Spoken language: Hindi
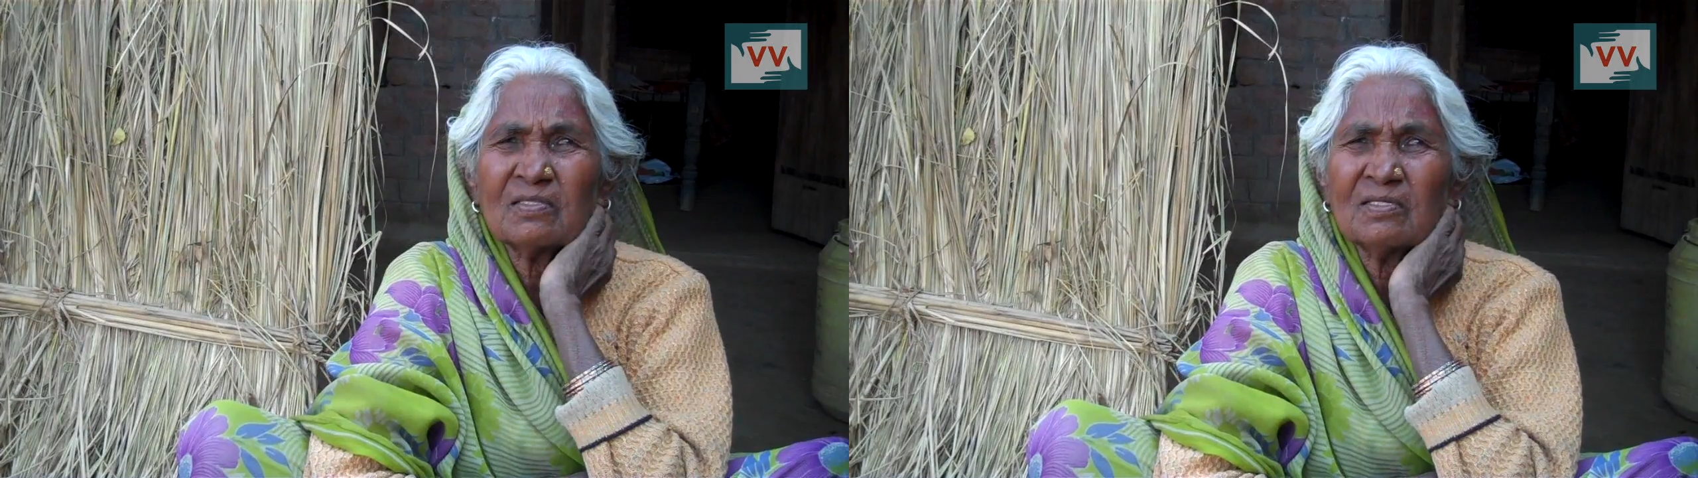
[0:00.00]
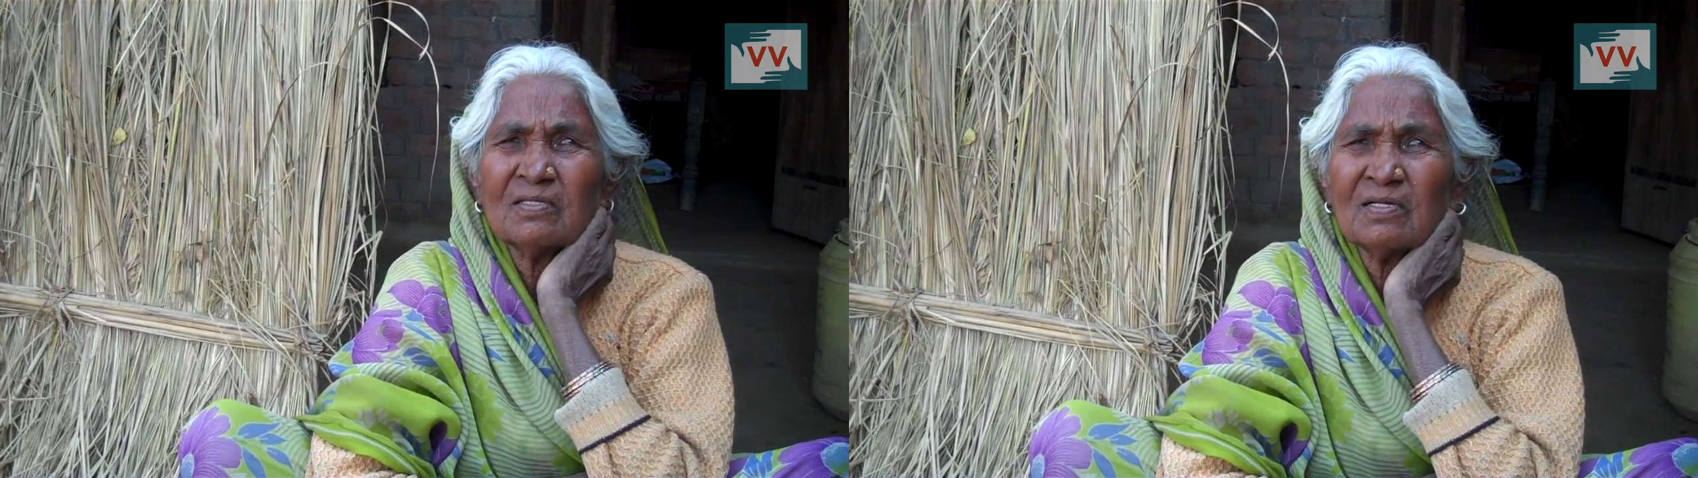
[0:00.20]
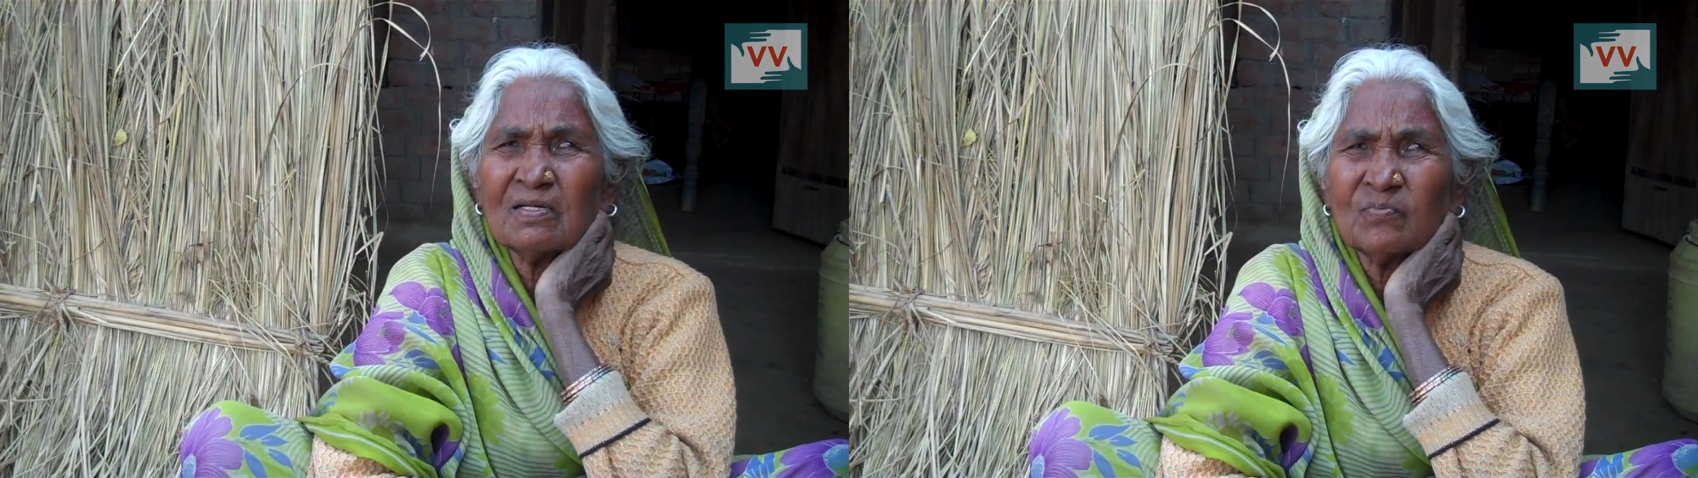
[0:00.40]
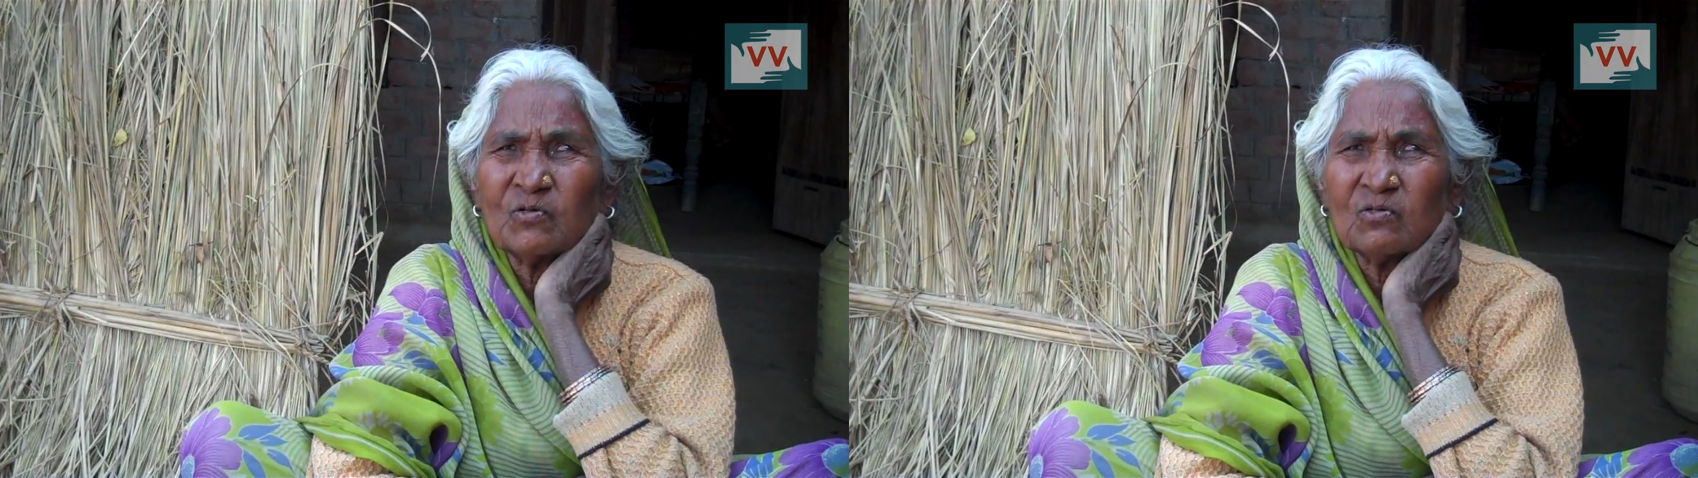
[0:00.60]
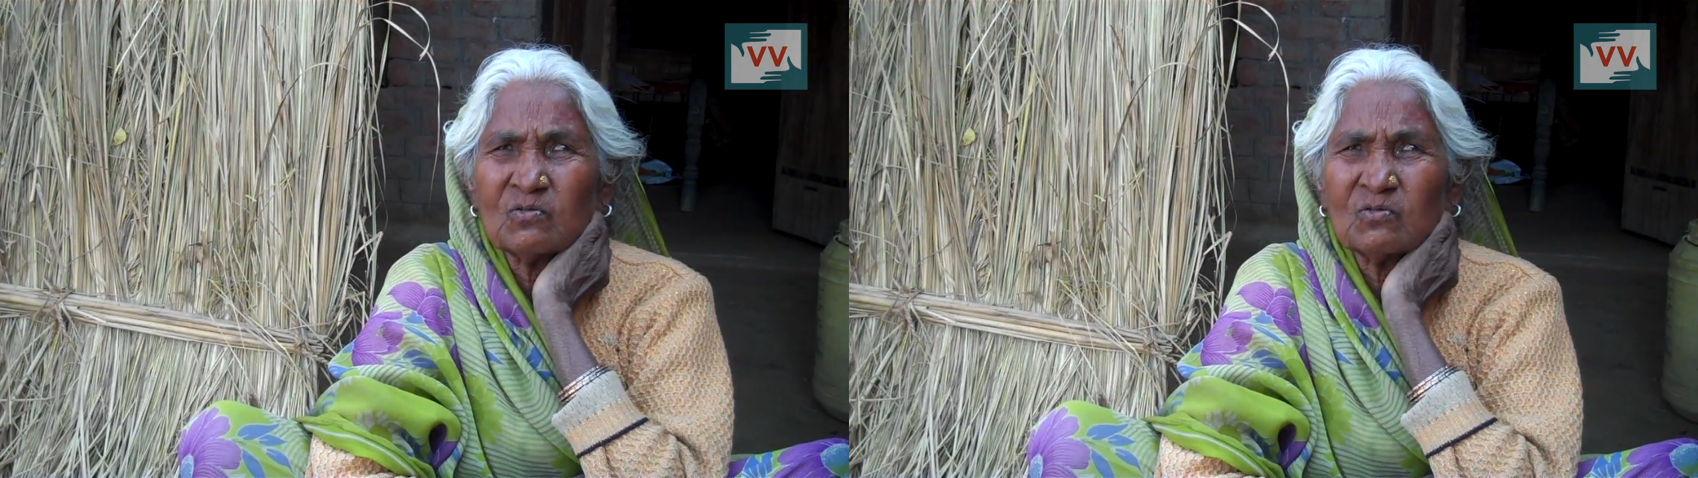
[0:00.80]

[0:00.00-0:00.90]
दिन कर फोटो